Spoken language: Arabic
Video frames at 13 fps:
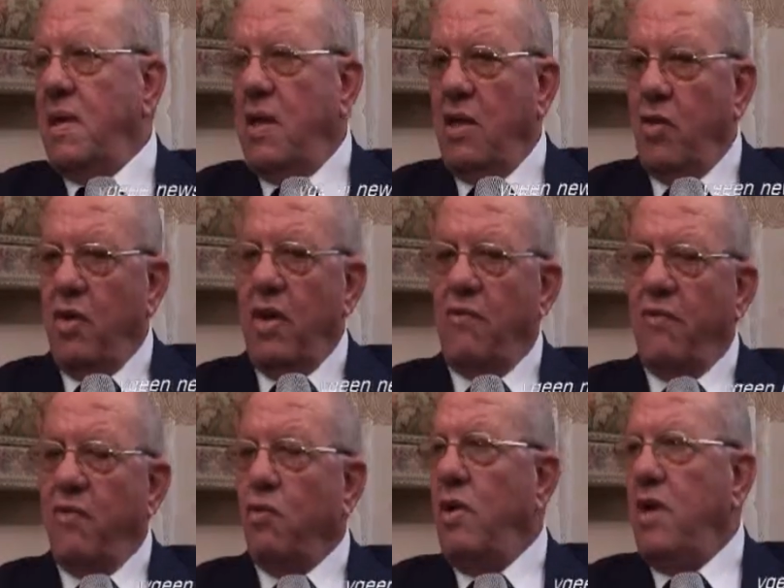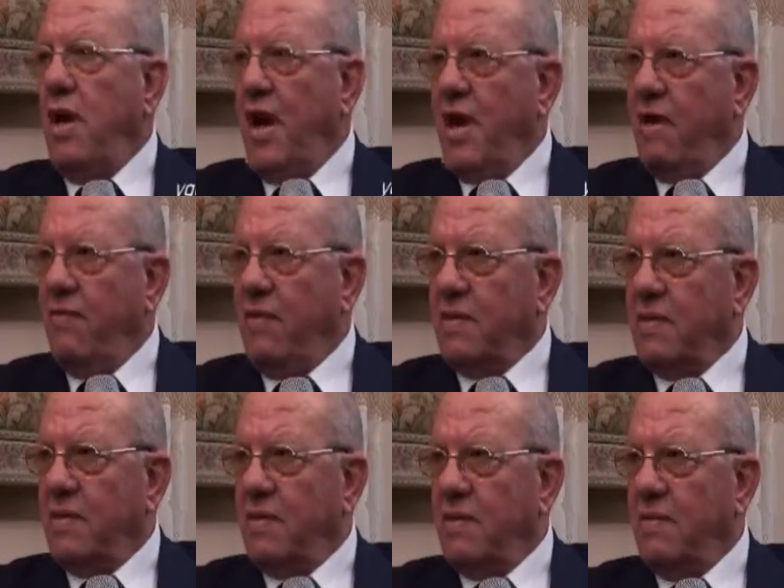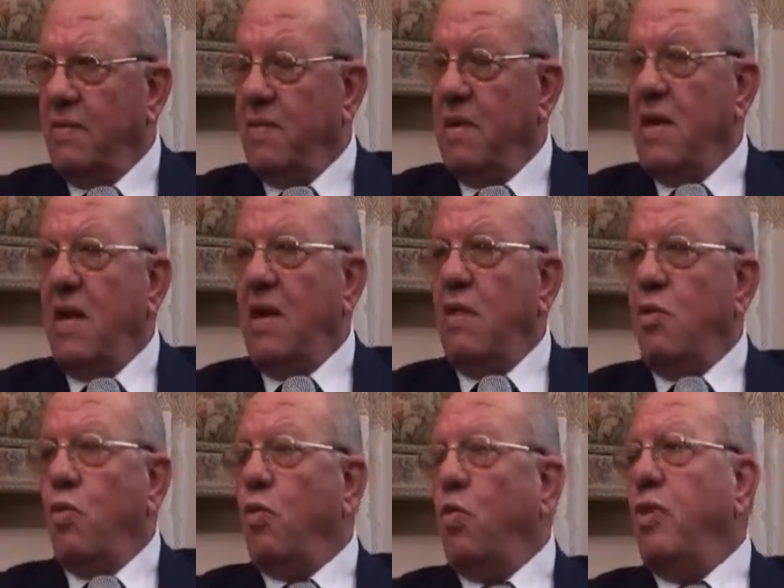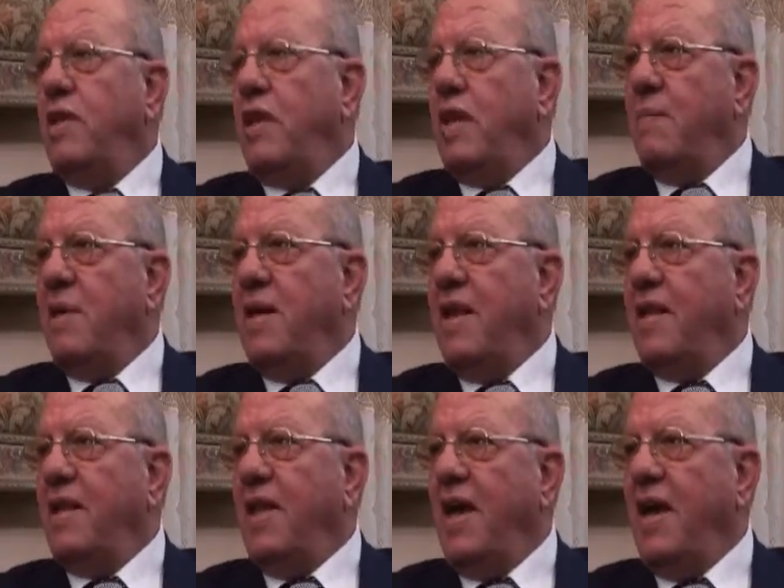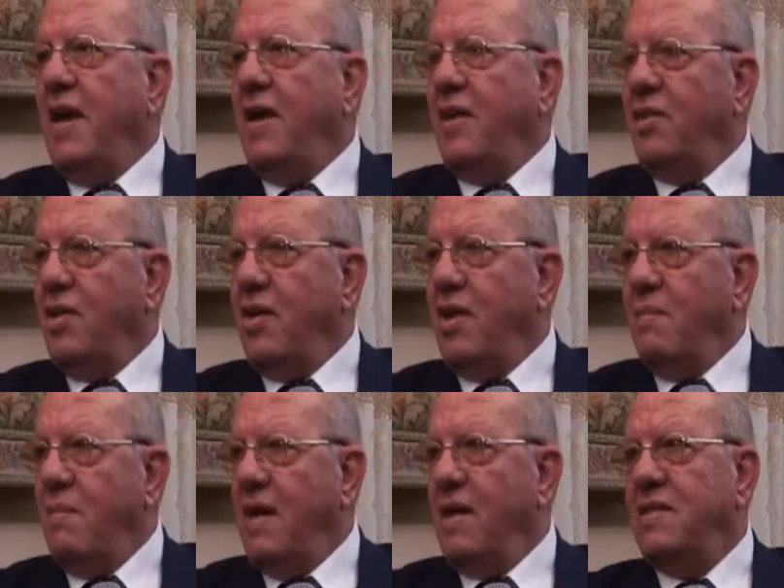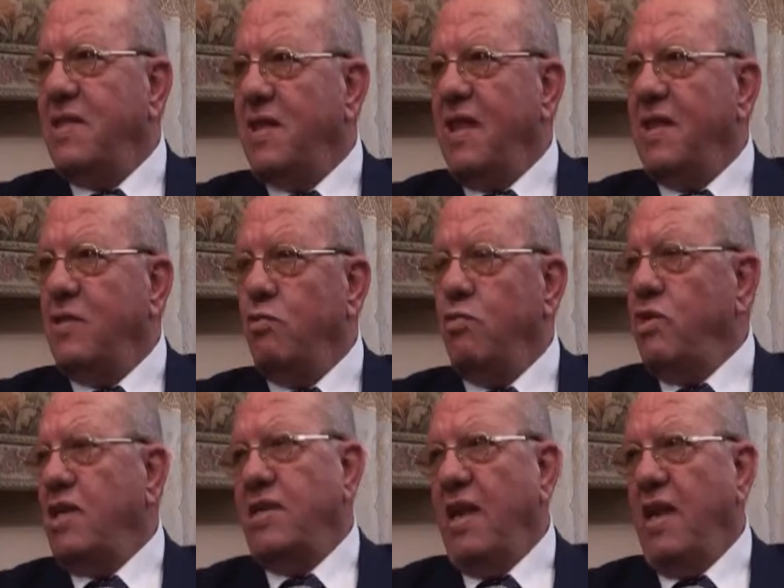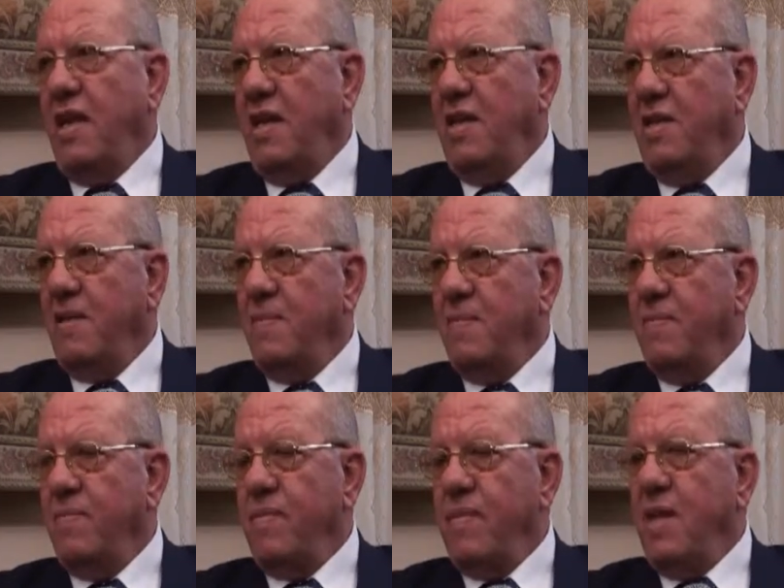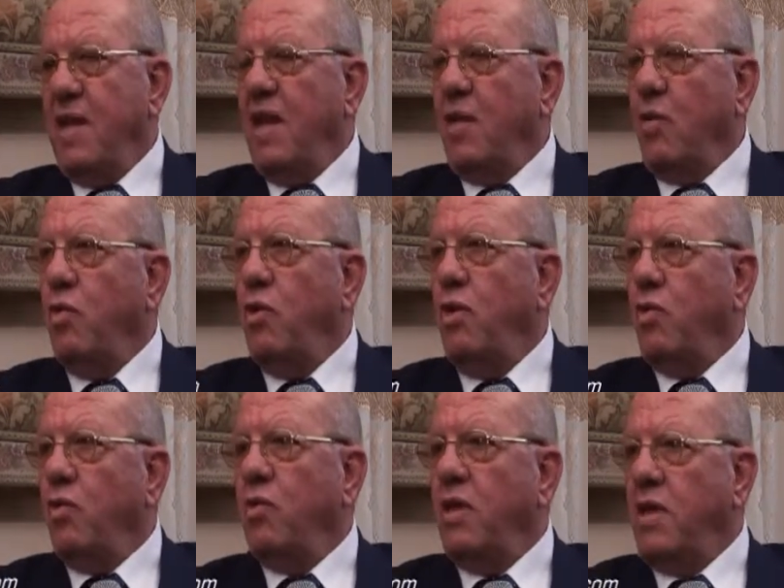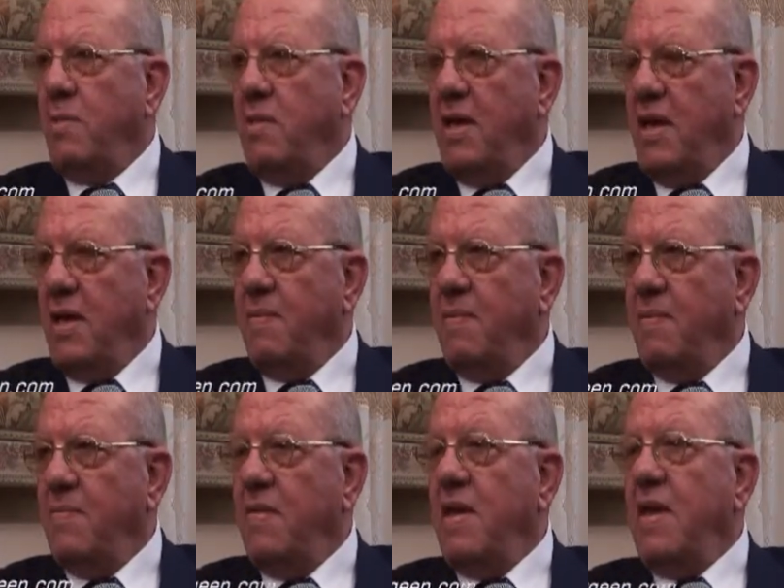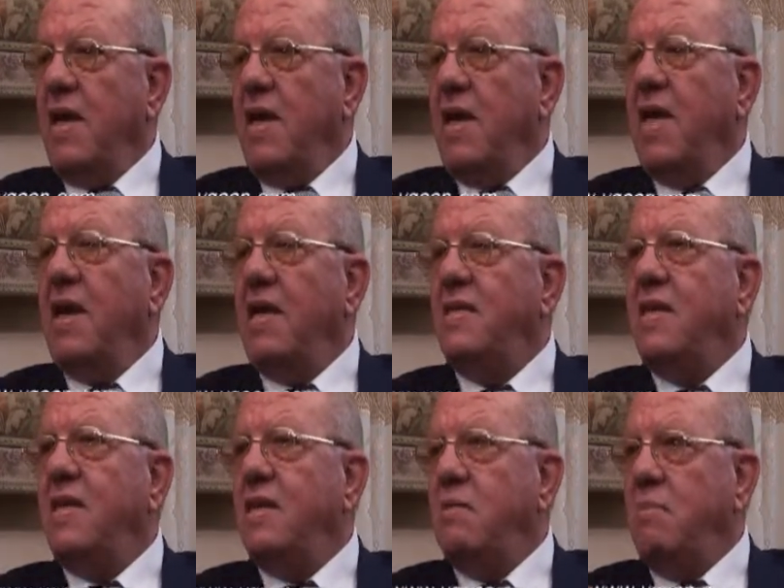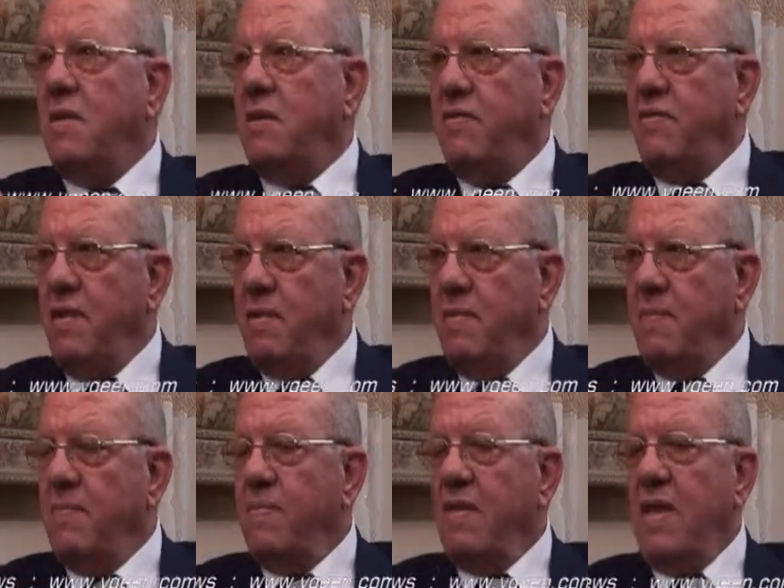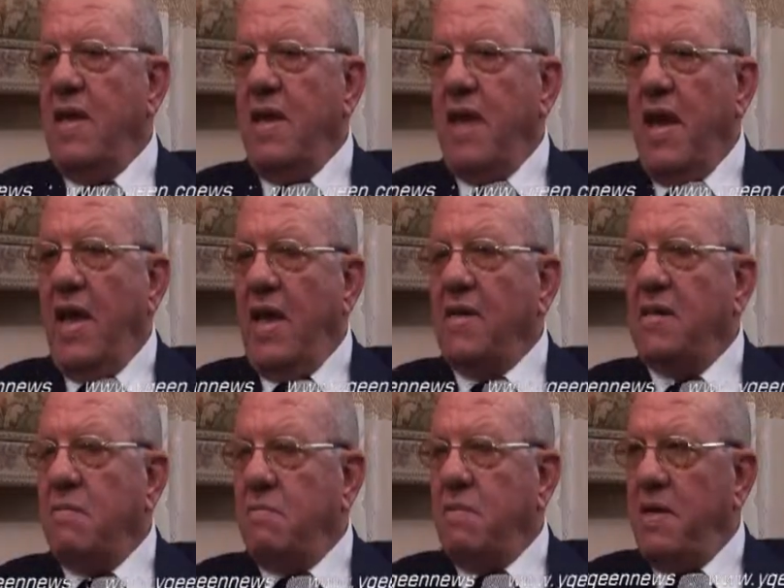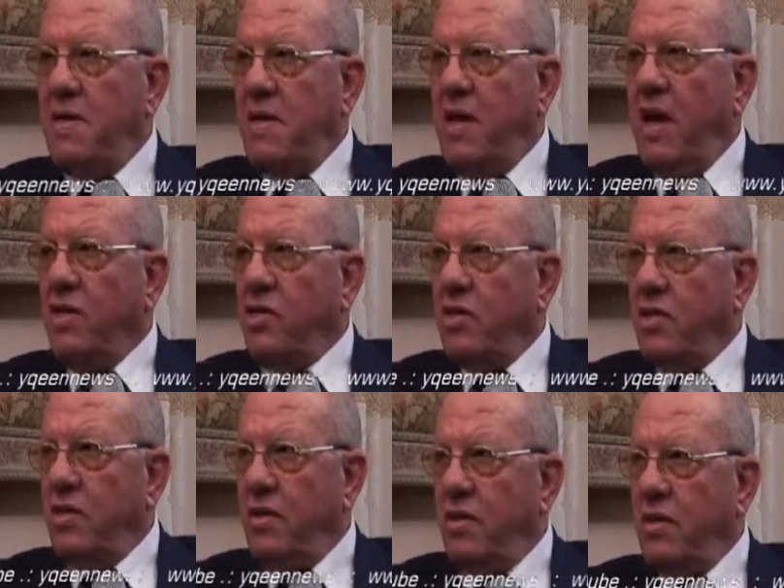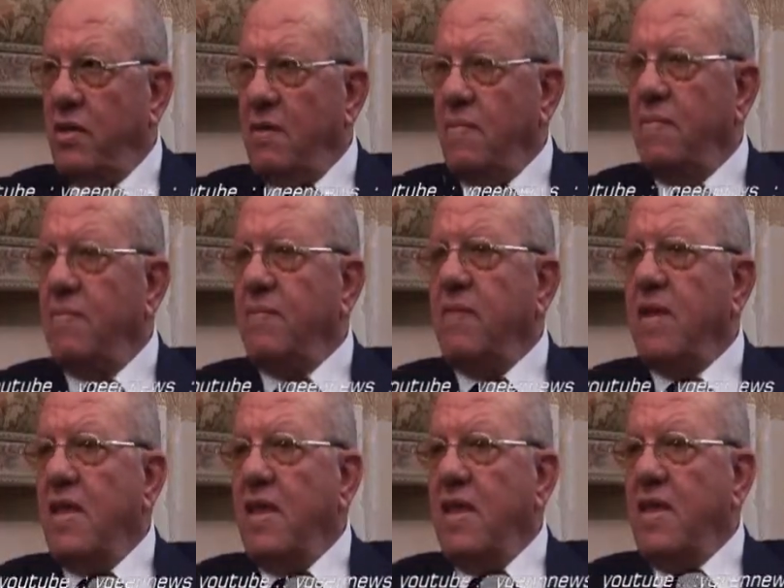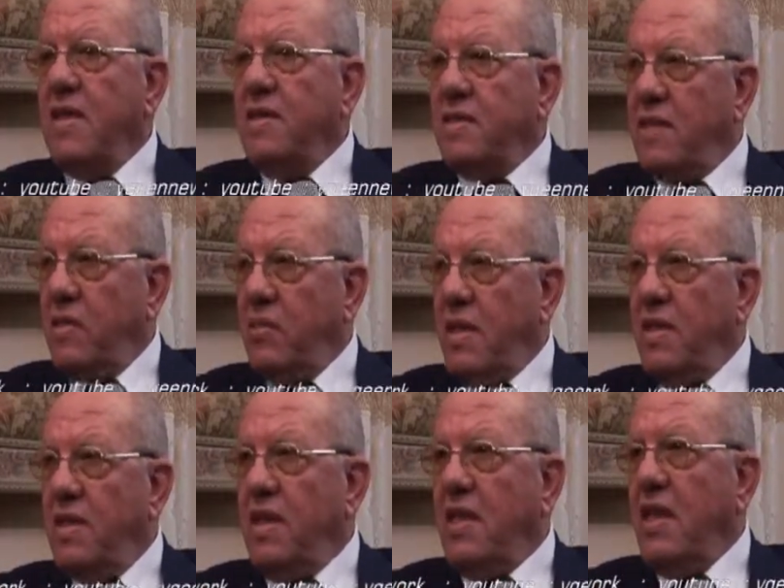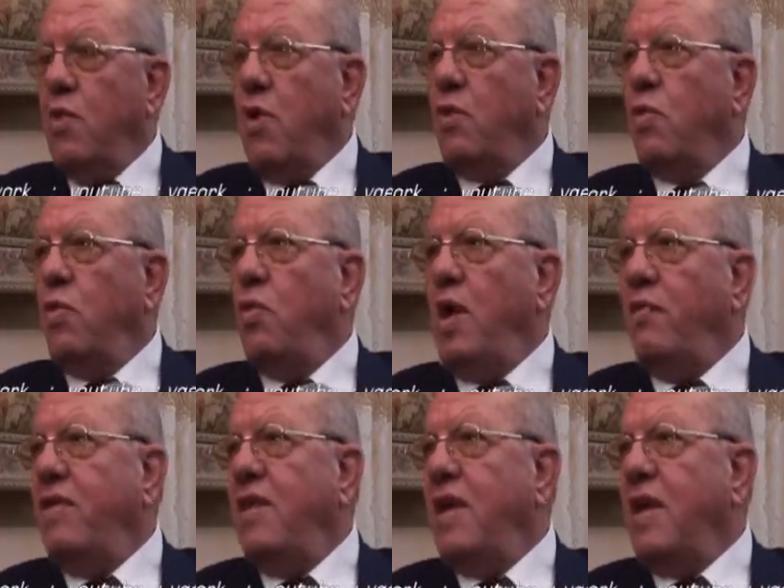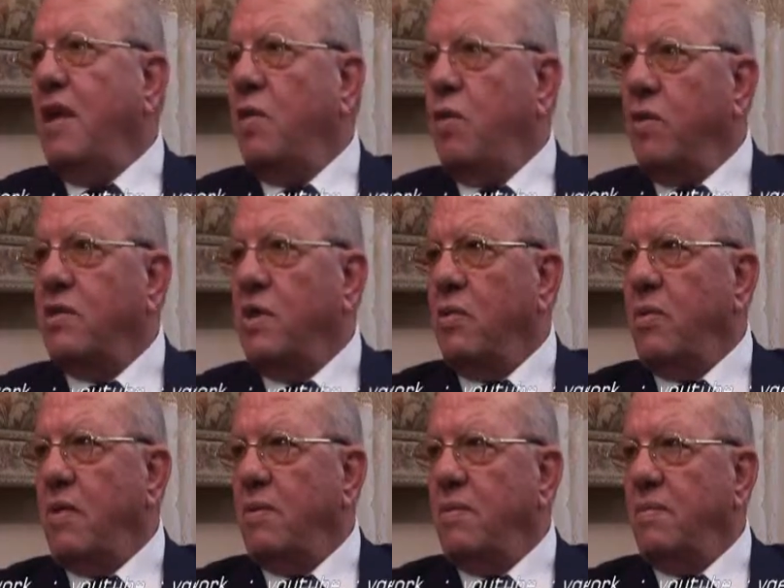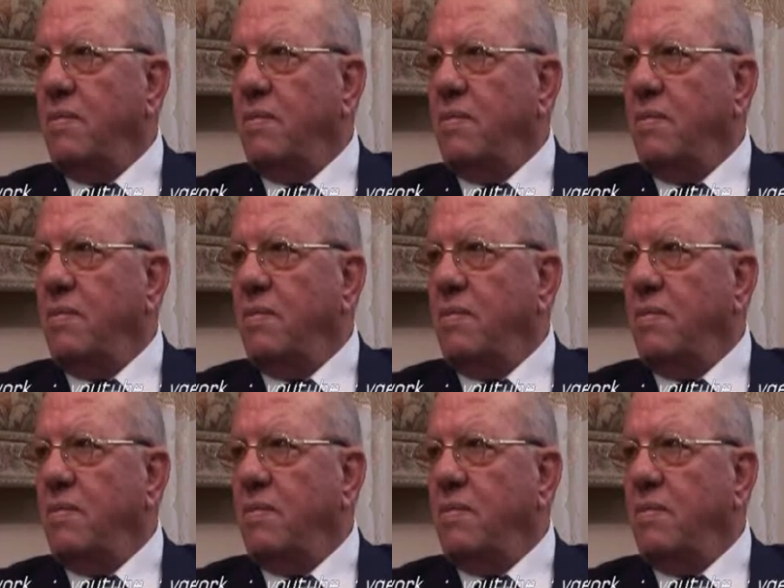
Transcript: ليه رؤيه في كل حاجه في مصر وكنت اتمنى تتحقق عن طريق مجلس الرئاسه ومش عايز حاجه تانية انا كل اللي كنت اتمناه اللي انا نزلت من بيتي فيه انا نازل من بيتي عشان خاطر الثوره ديت اولا كل واحد فينا كان جواه ثوره